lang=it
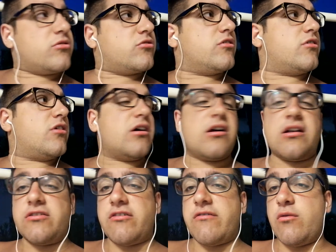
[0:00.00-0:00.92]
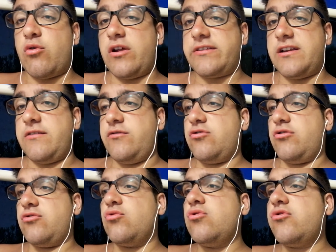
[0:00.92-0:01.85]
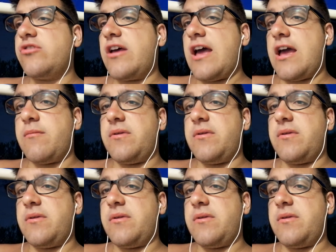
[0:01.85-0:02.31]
avevo la televisione sul 6,